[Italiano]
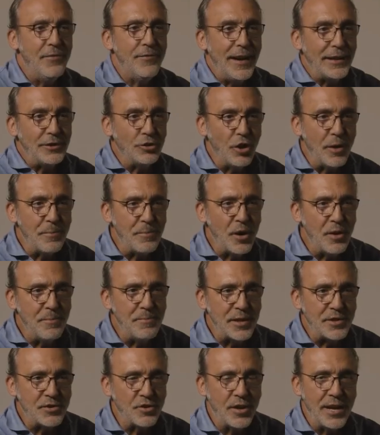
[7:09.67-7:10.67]
il fatto che
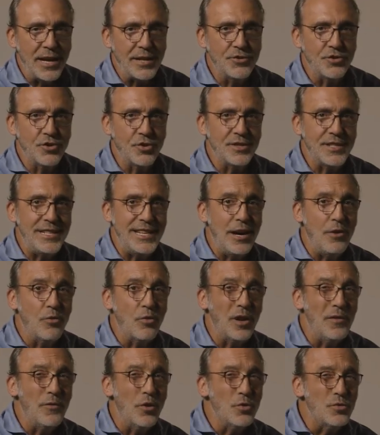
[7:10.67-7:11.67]
poi il personaggio
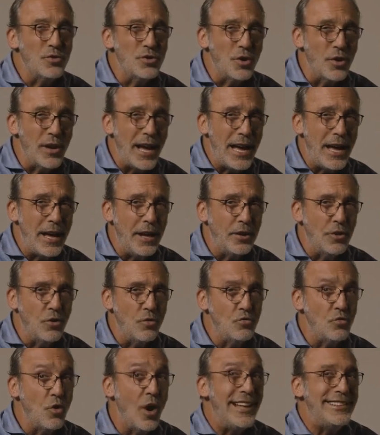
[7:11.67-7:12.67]
sia un
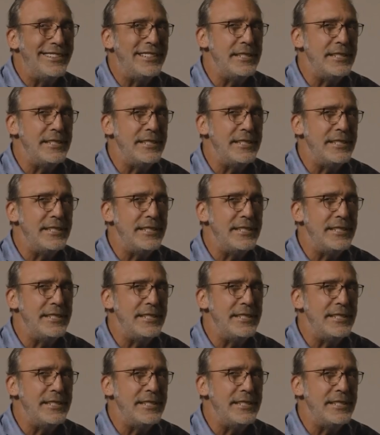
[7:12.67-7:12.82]
rivoluzionario, uno